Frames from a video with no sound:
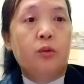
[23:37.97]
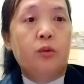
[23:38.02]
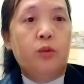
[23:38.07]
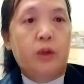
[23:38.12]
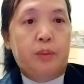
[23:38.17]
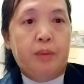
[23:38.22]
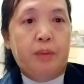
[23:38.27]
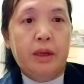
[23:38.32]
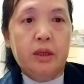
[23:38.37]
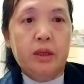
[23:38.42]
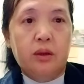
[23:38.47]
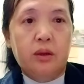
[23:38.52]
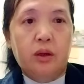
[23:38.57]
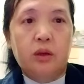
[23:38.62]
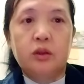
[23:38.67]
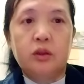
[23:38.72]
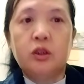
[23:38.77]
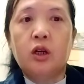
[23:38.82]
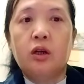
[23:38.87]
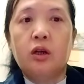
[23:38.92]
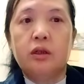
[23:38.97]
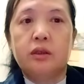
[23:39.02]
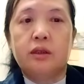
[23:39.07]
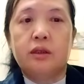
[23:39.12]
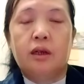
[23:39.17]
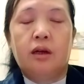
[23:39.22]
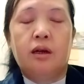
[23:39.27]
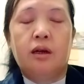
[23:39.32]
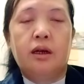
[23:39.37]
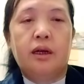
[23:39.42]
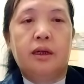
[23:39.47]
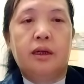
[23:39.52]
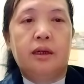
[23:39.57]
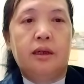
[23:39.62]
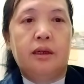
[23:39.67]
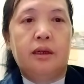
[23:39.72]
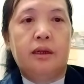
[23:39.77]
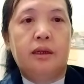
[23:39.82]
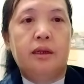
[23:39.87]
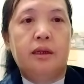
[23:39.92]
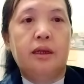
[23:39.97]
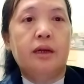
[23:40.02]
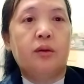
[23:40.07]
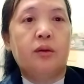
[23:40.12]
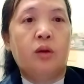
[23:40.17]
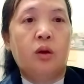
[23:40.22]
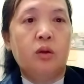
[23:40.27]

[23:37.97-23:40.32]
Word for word: vì bây giờ nó cho cho ờ, nâng